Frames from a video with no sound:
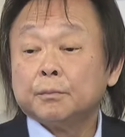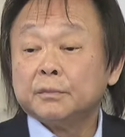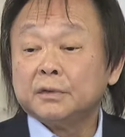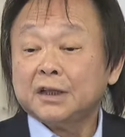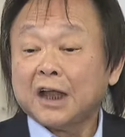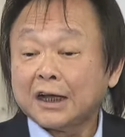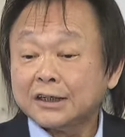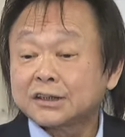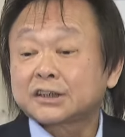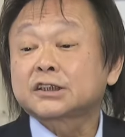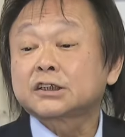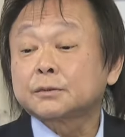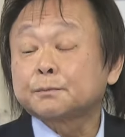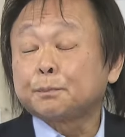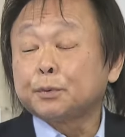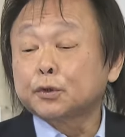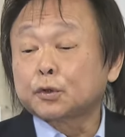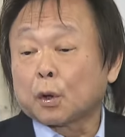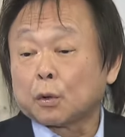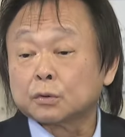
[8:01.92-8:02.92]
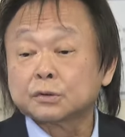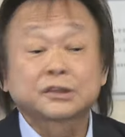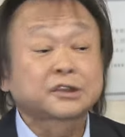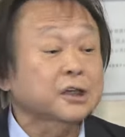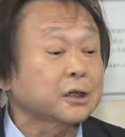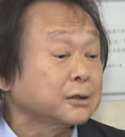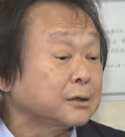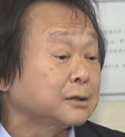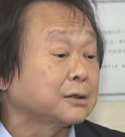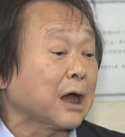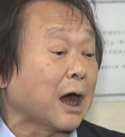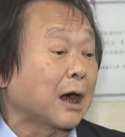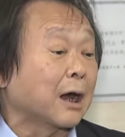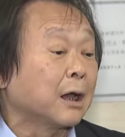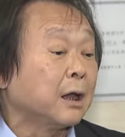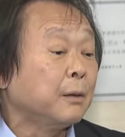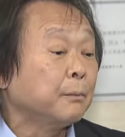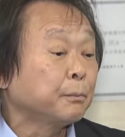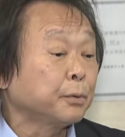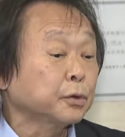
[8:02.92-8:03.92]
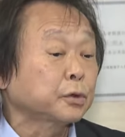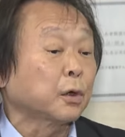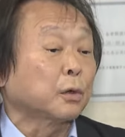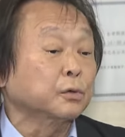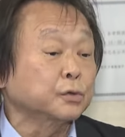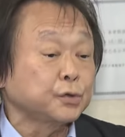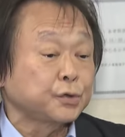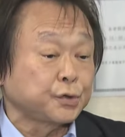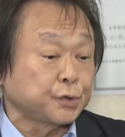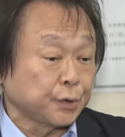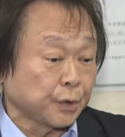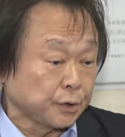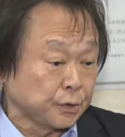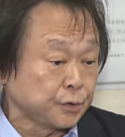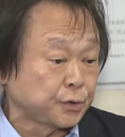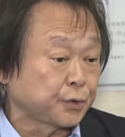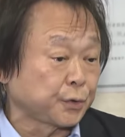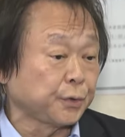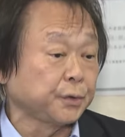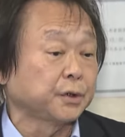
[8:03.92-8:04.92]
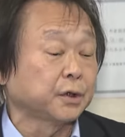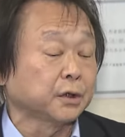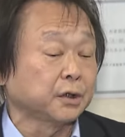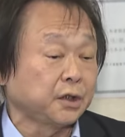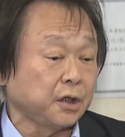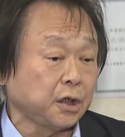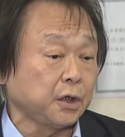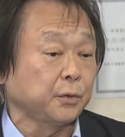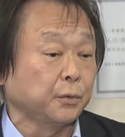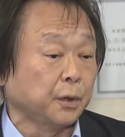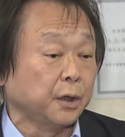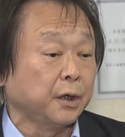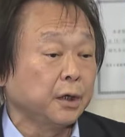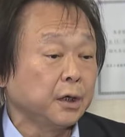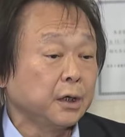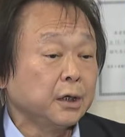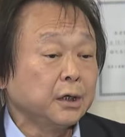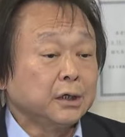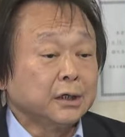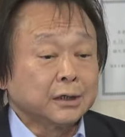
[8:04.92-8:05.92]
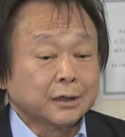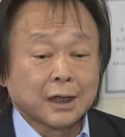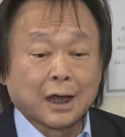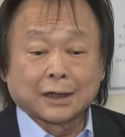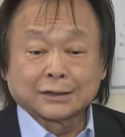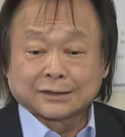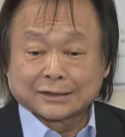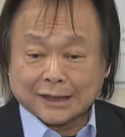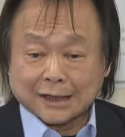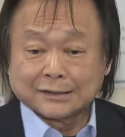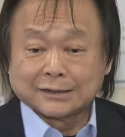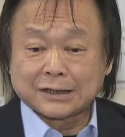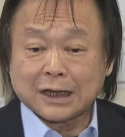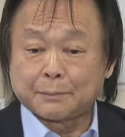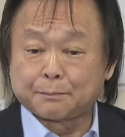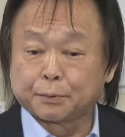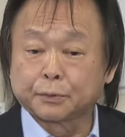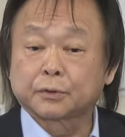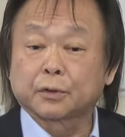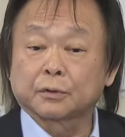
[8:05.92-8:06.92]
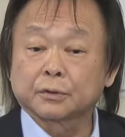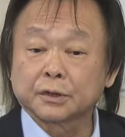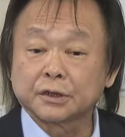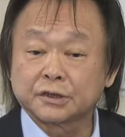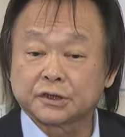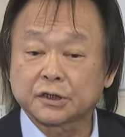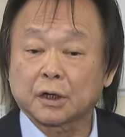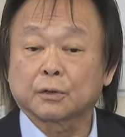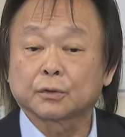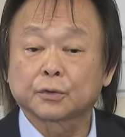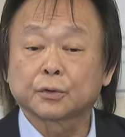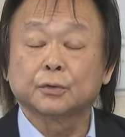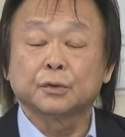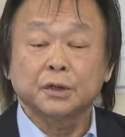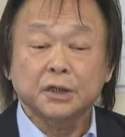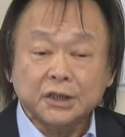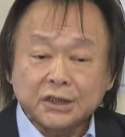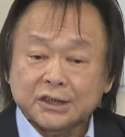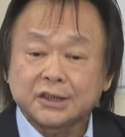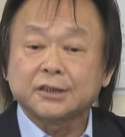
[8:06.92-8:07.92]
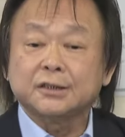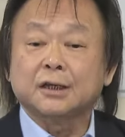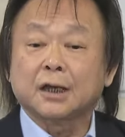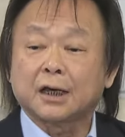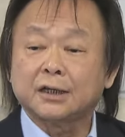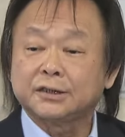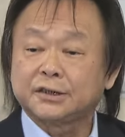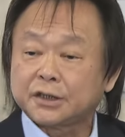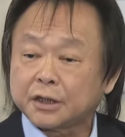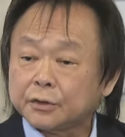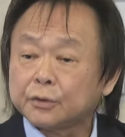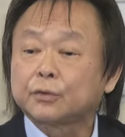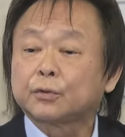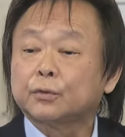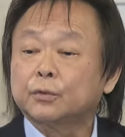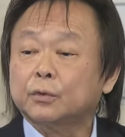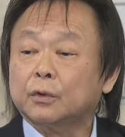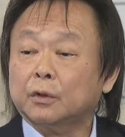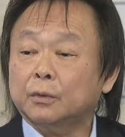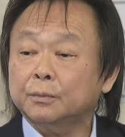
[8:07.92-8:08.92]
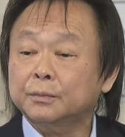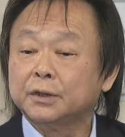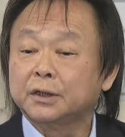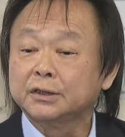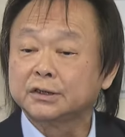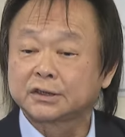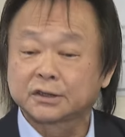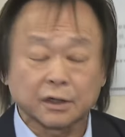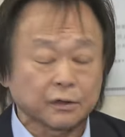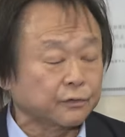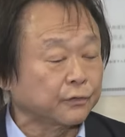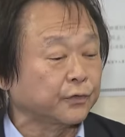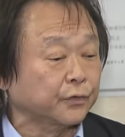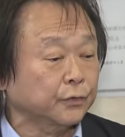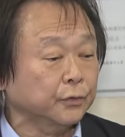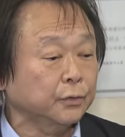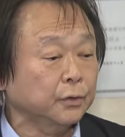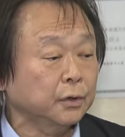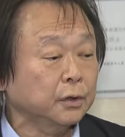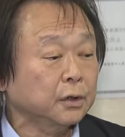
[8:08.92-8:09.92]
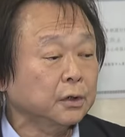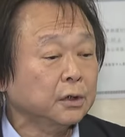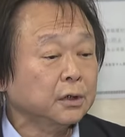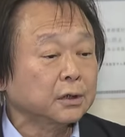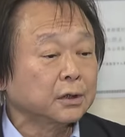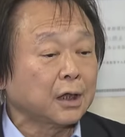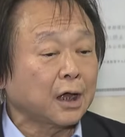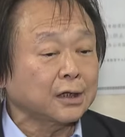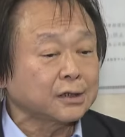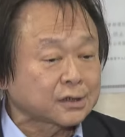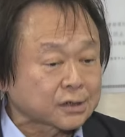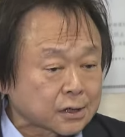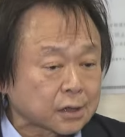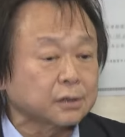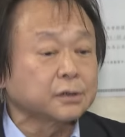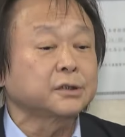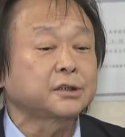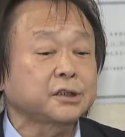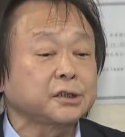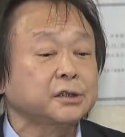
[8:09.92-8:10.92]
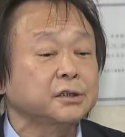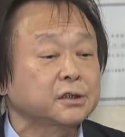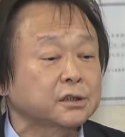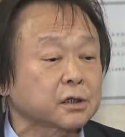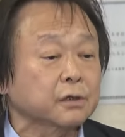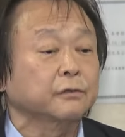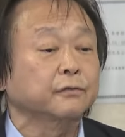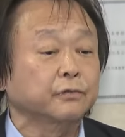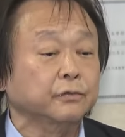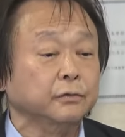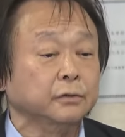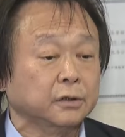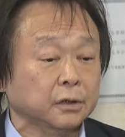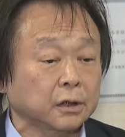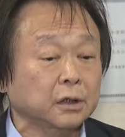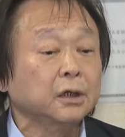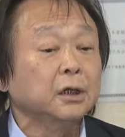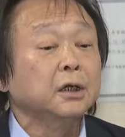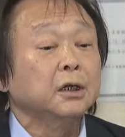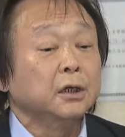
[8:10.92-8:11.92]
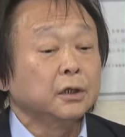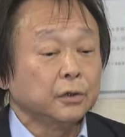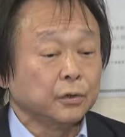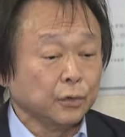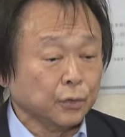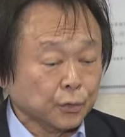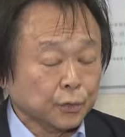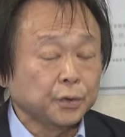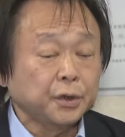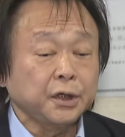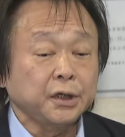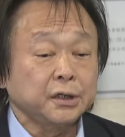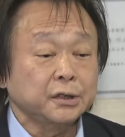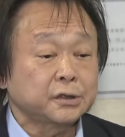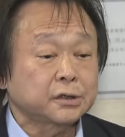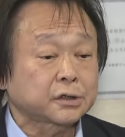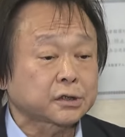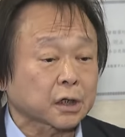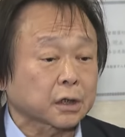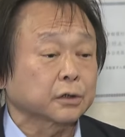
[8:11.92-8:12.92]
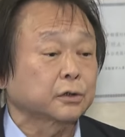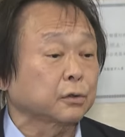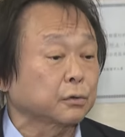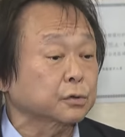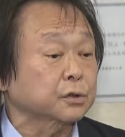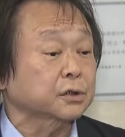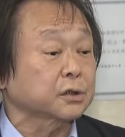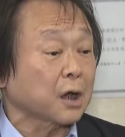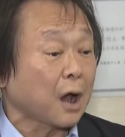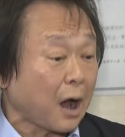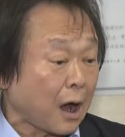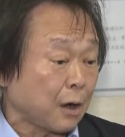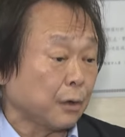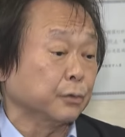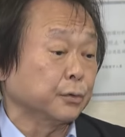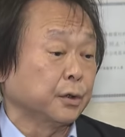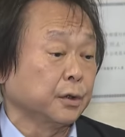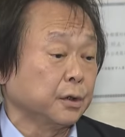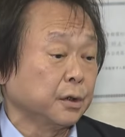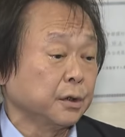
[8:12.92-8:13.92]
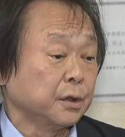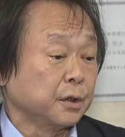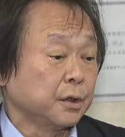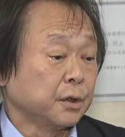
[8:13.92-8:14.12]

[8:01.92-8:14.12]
来自不同政党、不同选区的立委，那站在不同的角度一起来监督我们的政府，来测进政府的努力，这个都是好的。